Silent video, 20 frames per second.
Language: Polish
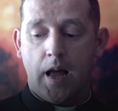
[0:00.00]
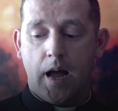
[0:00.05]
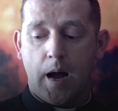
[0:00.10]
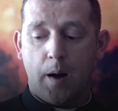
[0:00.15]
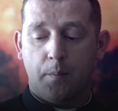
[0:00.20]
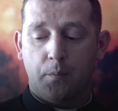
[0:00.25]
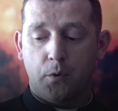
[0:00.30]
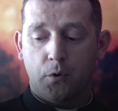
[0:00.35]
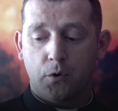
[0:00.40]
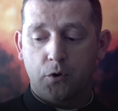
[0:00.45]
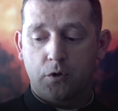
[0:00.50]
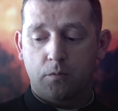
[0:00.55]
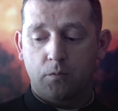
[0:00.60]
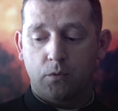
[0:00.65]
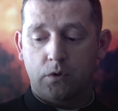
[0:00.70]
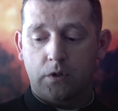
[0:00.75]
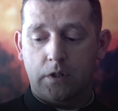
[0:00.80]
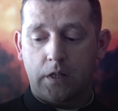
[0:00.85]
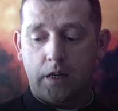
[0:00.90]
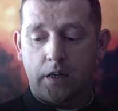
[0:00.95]
A po
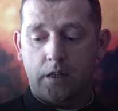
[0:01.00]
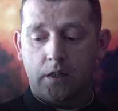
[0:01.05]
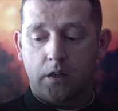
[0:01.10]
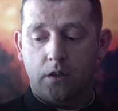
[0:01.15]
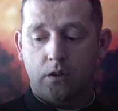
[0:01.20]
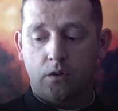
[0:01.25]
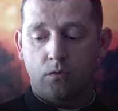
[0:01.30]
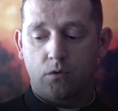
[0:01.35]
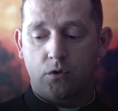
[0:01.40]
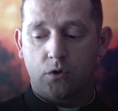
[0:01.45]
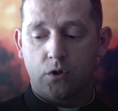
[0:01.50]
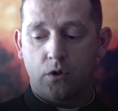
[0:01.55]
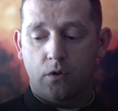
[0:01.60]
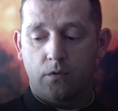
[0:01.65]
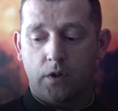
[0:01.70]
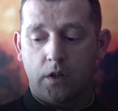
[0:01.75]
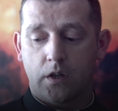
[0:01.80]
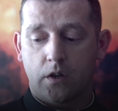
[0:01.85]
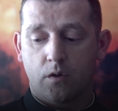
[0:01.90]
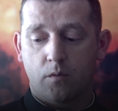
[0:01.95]
ośmiu dniach, kiedy
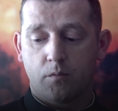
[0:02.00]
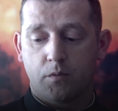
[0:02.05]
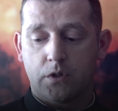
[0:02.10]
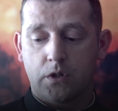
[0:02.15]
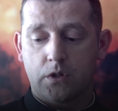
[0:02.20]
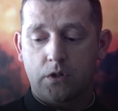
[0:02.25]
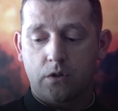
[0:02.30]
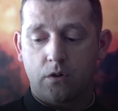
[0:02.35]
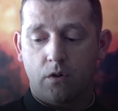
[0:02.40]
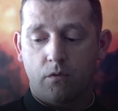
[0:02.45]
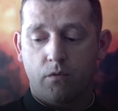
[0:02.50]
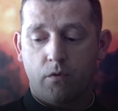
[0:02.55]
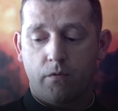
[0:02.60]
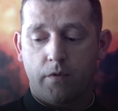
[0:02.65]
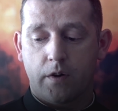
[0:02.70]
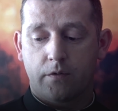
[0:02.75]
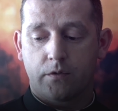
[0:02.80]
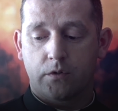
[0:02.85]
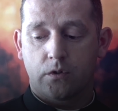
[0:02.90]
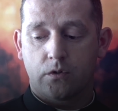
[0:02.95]
uczniowie jego byli znowu
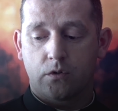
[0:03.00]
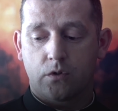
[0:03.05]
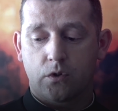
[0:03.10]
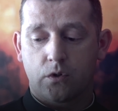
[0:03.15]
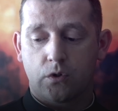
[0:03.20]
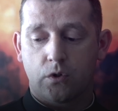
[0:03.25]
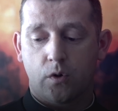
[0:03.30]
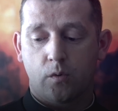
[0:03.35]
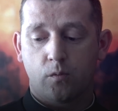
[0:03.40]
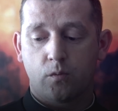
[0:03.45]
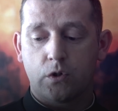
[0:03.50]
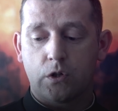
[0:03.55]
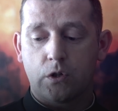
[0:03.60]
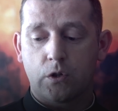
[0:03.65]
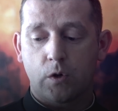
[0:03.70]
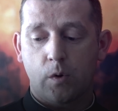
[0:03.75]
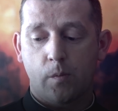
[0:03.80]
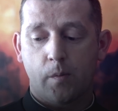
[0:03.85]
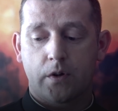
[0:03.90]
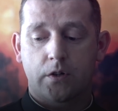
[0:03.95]
wewnątrz domu i
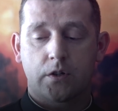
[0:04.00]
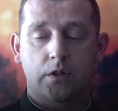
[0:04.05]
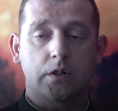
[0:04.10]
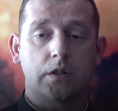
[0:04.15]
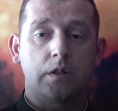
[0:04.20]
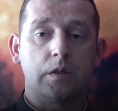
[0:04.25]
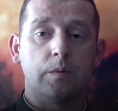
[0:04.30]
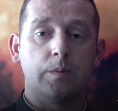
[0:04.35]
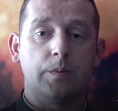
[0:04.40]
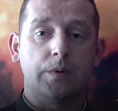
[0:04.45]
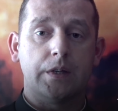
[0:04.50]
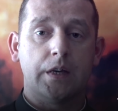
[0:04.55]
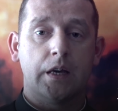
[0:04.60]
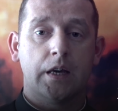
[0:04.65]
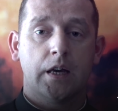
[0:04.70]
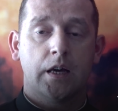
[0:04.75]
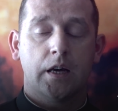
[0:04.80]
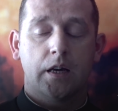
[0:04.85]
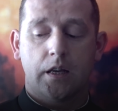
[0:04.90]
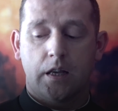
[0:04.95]
Tomasz z nimi,
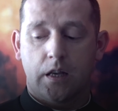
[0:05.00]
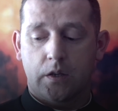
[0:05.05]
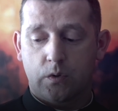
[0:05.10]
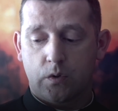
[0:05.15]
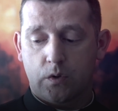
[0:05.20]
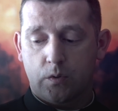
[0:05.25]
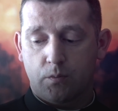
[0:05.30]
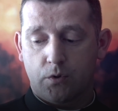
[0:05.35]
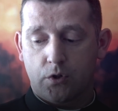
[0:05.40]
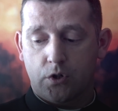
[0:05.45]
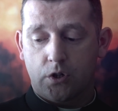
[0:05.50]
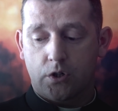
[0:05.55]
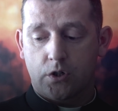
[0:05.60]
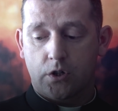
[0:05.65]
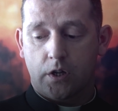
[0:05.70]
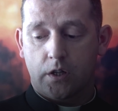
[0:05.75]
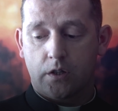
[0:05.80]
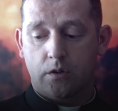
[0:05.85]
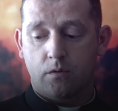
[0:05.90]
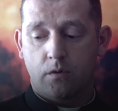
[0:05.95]
Jezus
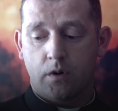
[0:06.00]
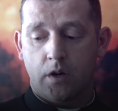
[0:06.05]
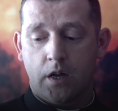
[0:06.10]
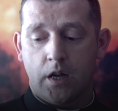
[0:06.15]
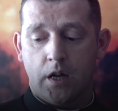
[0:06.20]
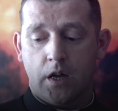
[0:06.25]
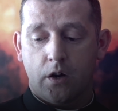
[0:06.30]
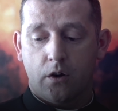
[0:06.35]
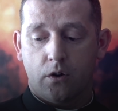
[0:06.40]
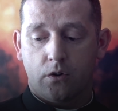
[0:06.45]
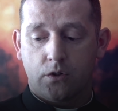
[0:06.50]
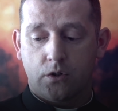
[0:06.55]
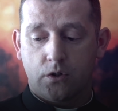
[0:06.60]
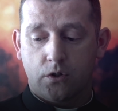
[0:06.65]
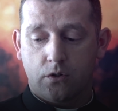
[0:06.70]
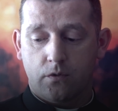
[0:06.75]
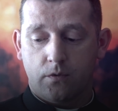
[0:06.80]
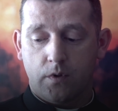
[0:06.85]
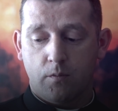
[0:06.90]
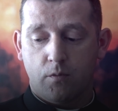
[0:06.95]
przyszedł, choć
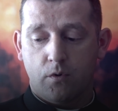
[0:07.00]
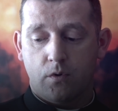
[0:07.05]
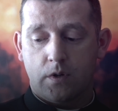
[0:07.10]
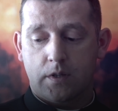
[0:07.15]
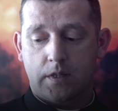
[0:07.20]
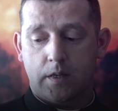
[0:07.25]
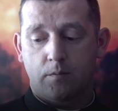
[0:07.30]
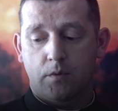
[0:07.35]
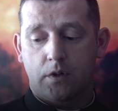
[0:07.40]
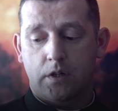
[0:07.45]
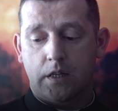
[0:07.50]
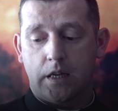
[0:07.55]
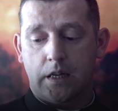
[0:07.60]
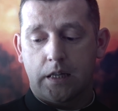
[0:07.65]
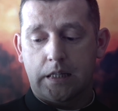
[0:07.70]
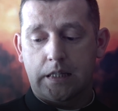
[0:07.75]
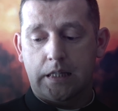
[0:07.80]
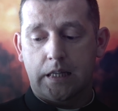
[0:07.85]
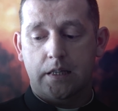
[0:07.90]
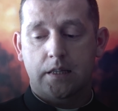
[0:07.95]
drzwi były
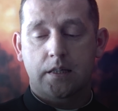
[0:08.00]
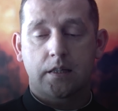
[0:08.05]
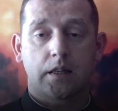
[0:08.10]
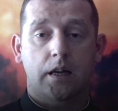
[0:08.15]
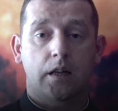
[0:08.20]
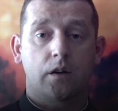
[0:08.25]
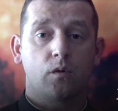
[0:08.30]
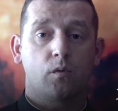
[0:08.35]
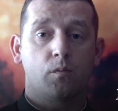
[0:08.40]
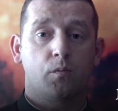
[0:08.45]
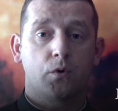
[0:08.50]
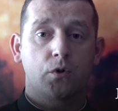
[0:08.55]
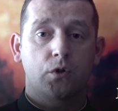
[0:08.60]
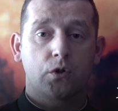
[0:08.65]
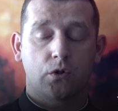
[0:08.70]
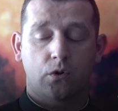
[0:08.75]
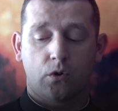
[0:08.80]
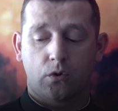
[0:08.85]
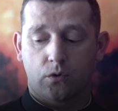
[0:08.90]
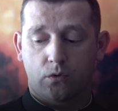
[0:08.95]
zamknięte, stanął po
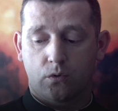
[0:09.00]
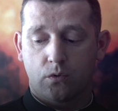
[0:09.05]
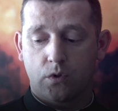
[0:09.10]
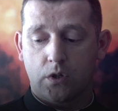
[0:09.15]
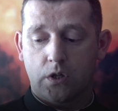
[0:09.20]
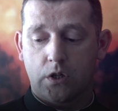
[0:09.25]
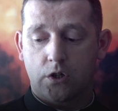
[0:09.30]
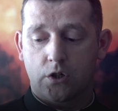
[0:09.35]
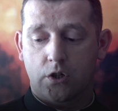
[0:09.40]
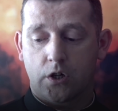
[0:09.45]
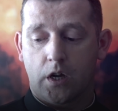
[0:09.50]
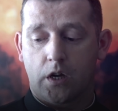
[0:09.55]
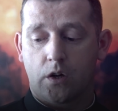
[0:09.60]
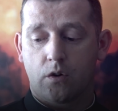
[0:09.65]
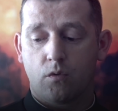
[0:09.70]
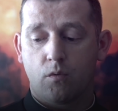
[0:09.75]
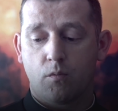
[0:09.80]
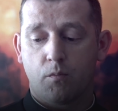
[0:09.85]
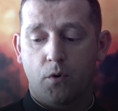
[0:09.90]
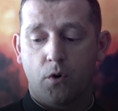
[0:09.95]
środku i
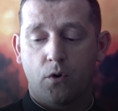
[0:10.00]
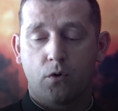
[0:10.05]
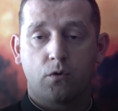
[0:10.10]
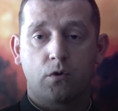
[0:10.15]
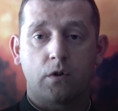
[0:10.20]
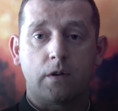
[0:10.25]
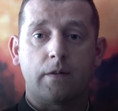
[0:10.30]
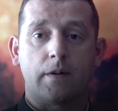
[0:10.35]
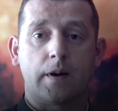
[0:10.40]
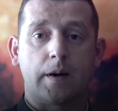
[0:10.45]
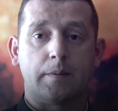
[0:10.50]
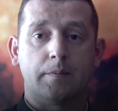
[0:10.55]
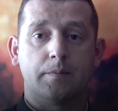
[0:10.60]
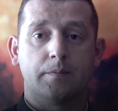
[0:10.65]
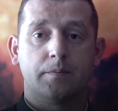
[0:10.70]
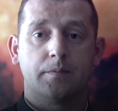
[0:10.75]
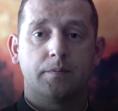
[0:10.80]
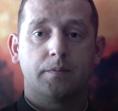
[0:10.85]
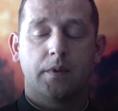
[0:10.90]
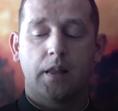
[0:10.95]
rzekł: Pokój
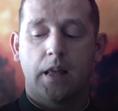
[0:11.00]
wam.